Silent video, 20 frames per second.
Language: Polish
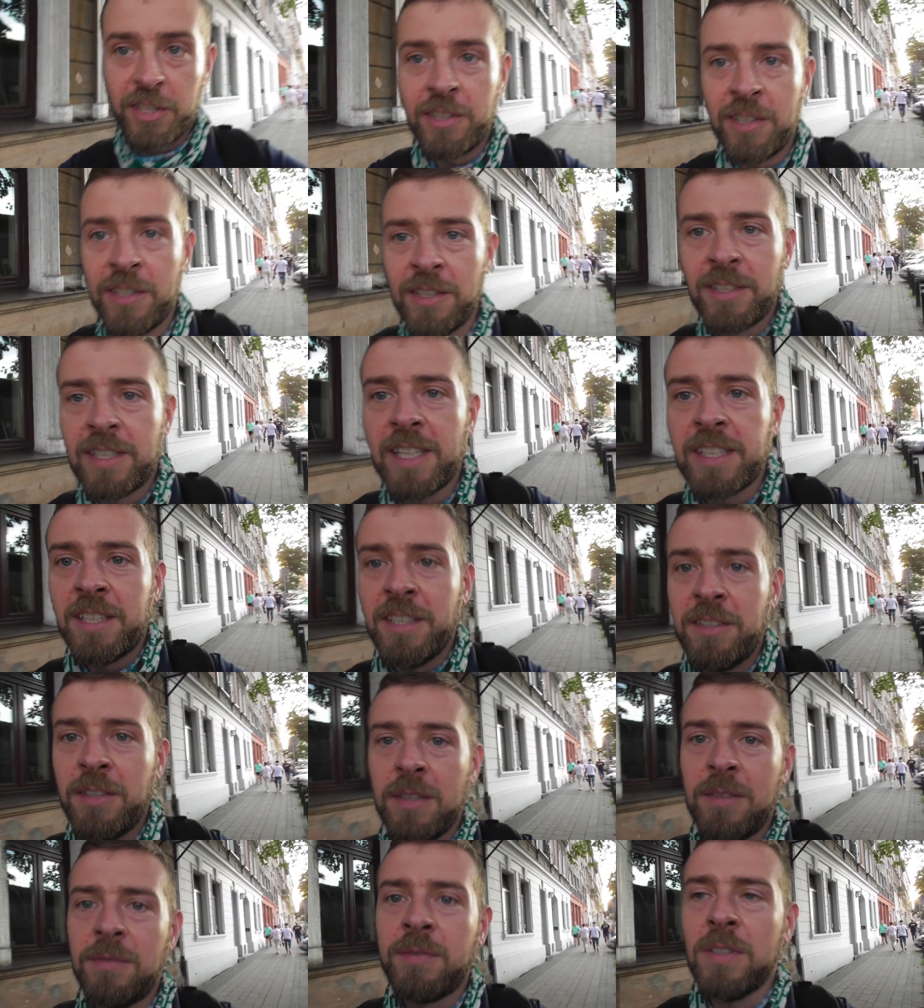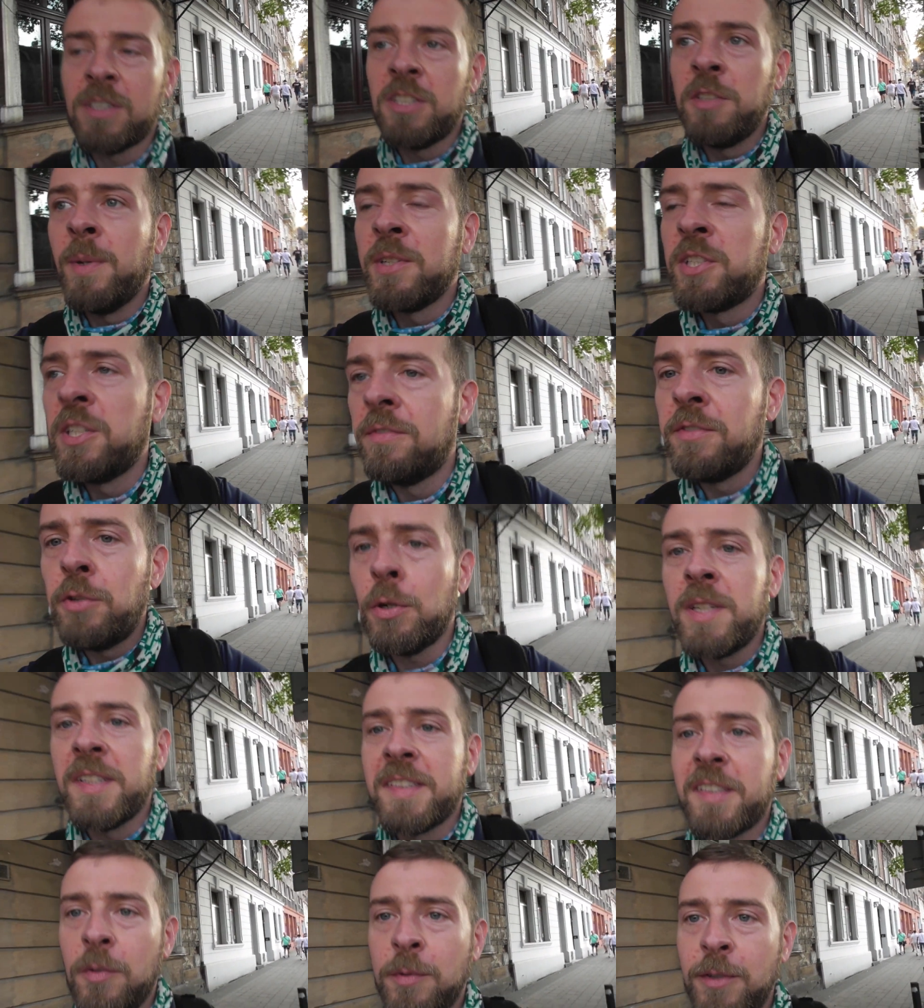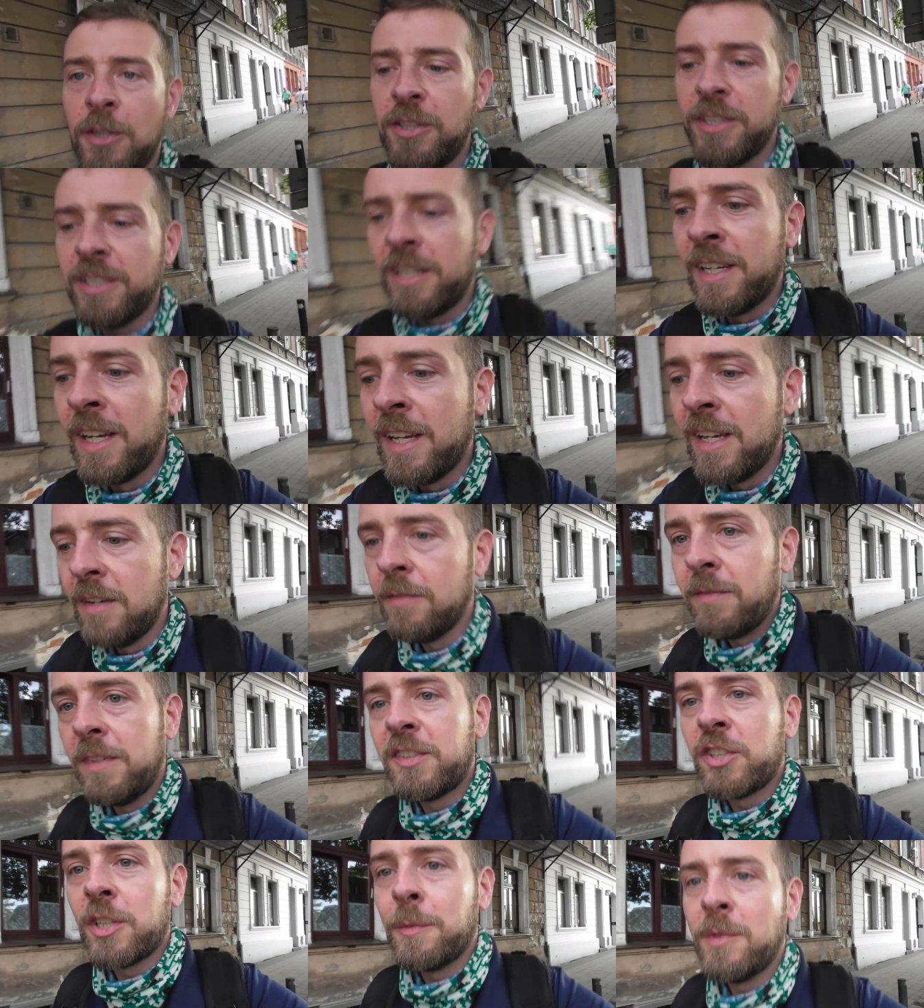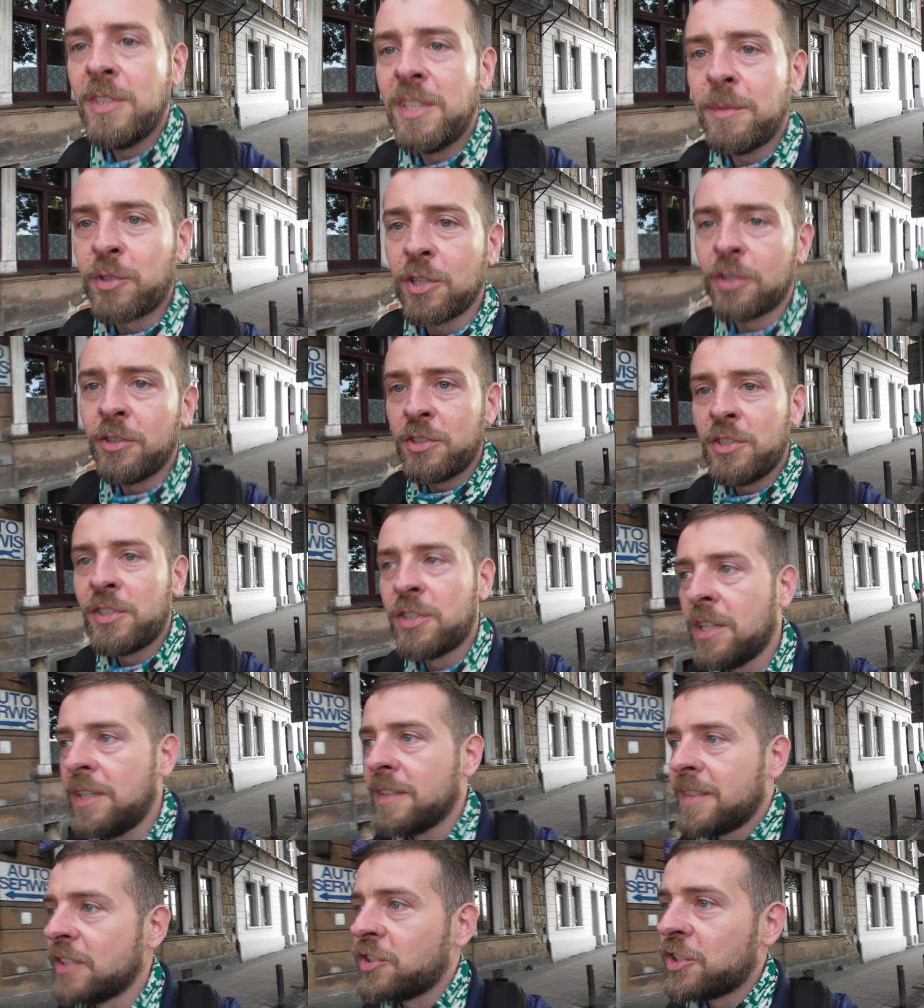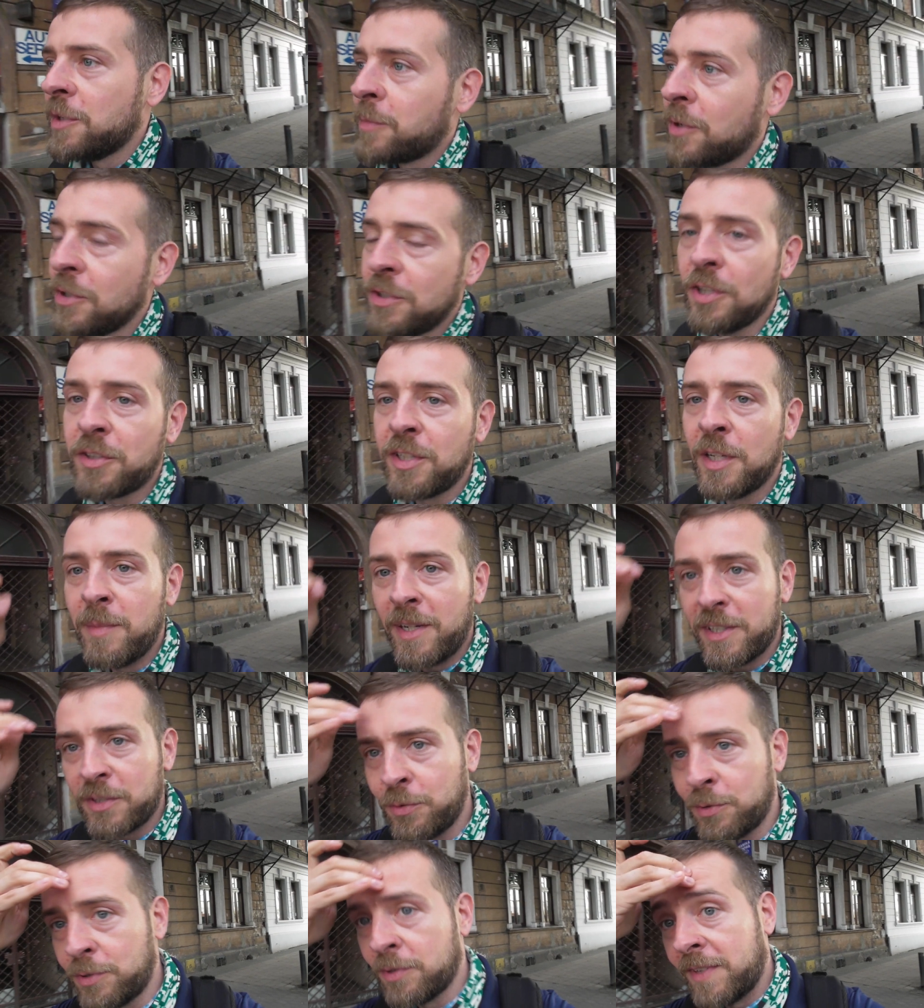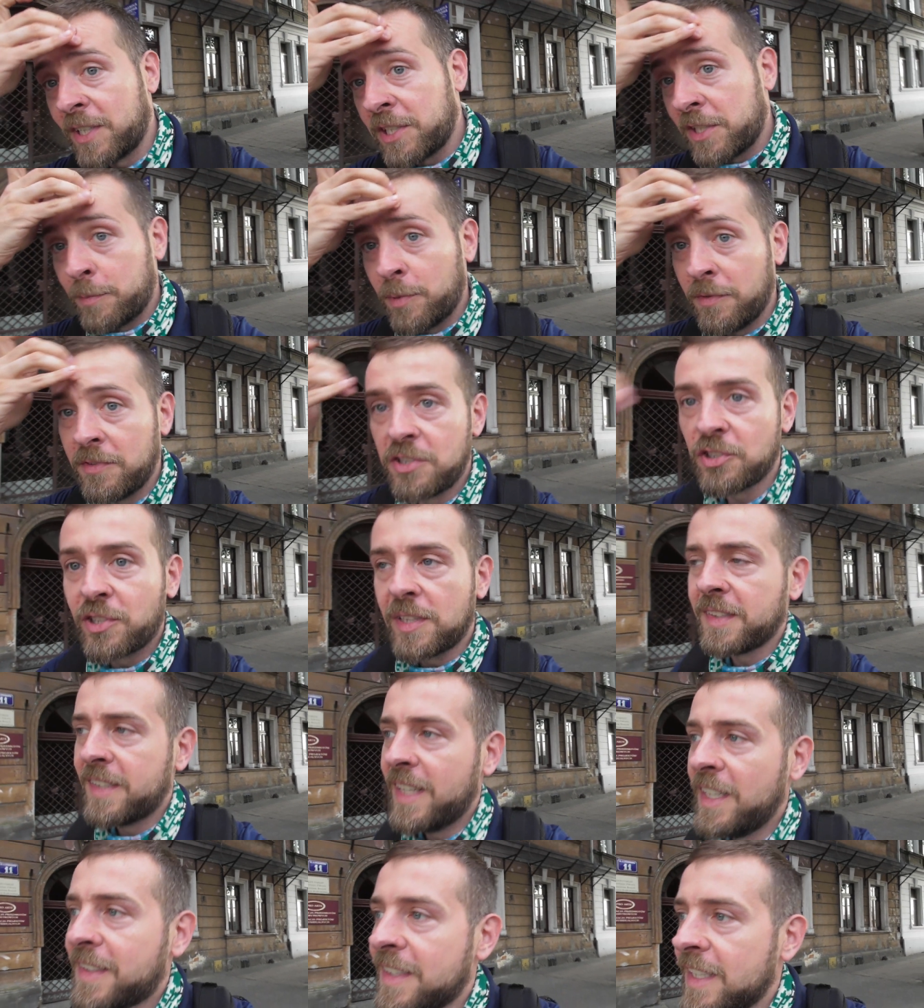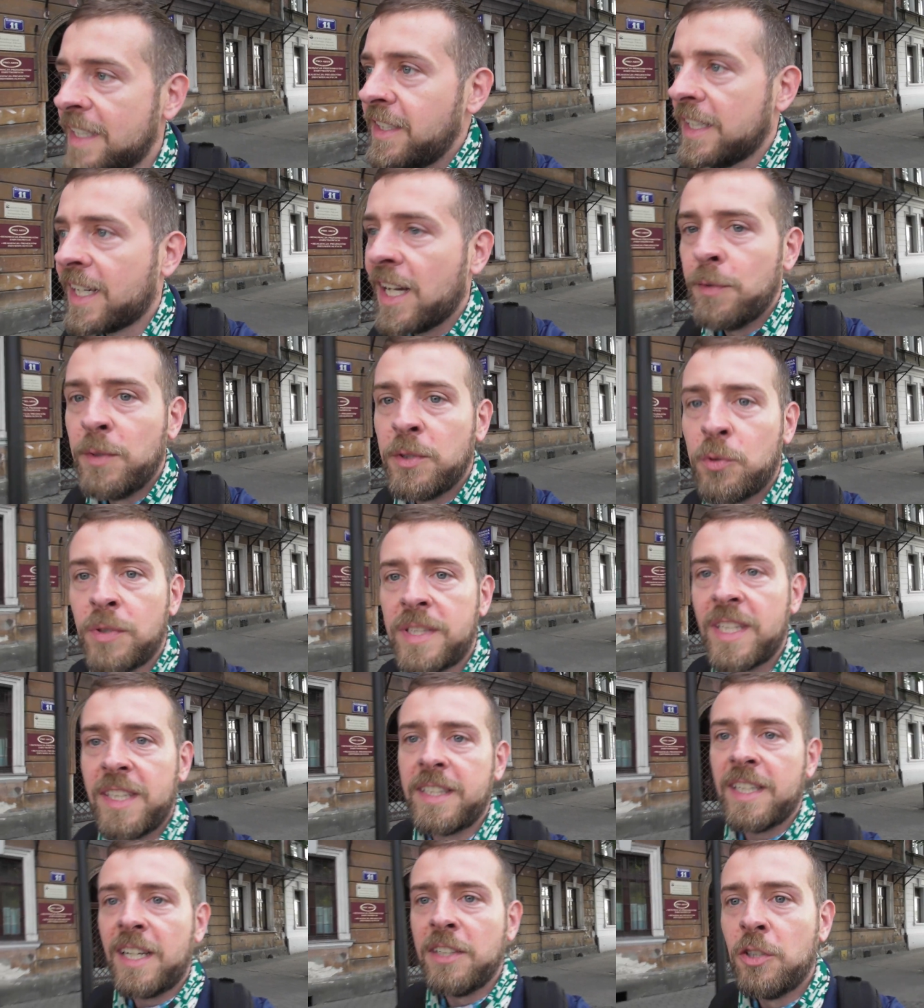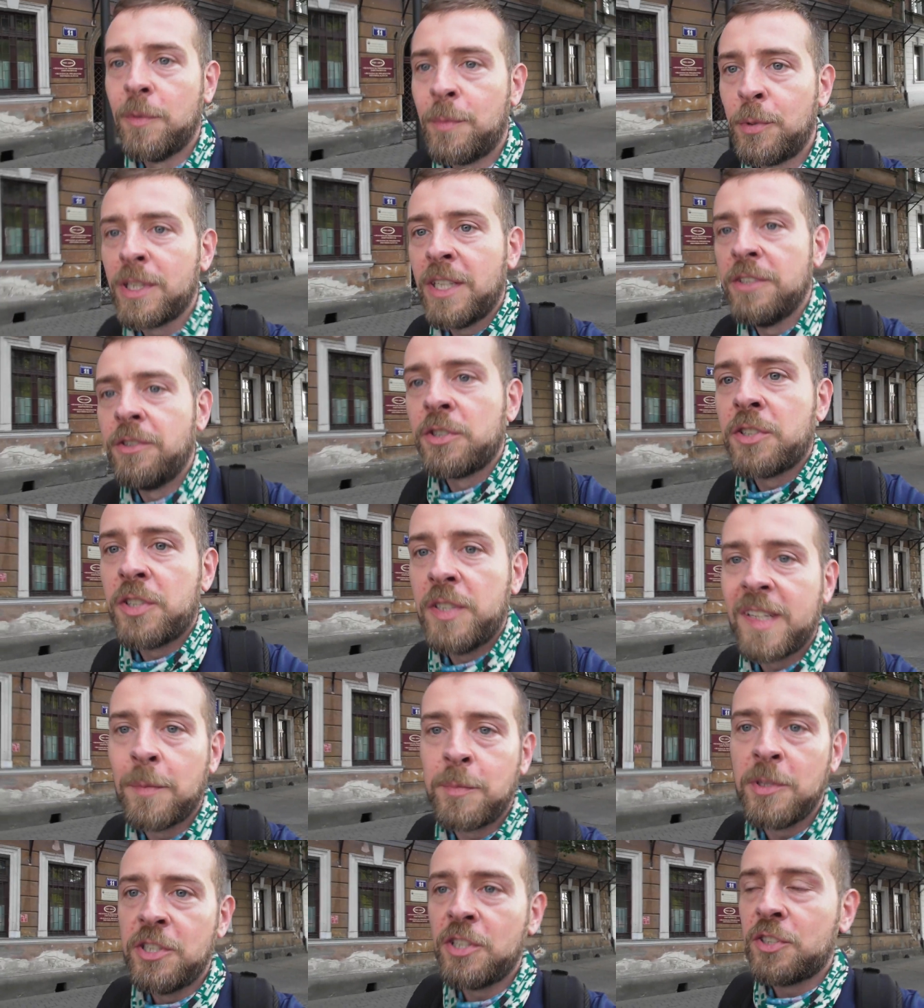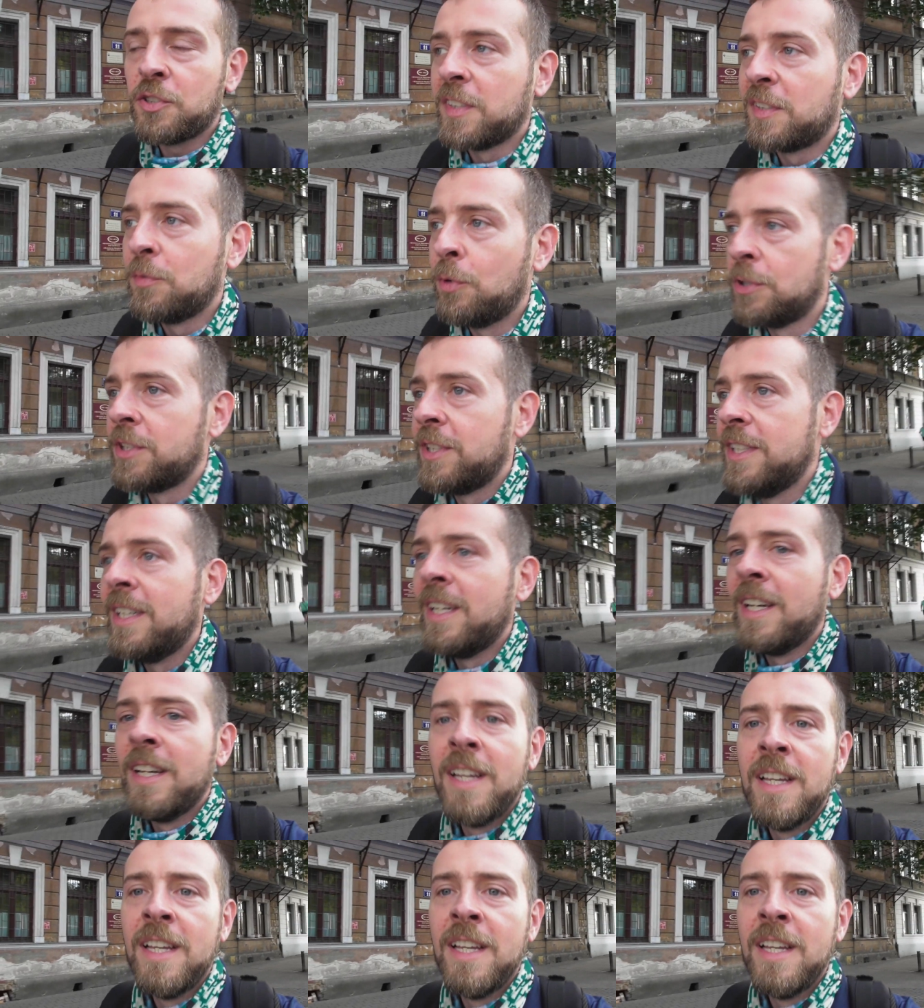e, takiej w klimacie vloga zrobiony, więc żeby nie przechodzić za szybko do tematu, to właśnie powiem, że z Gdańska jechałem tutaj tanio, po taniości za 50 zł,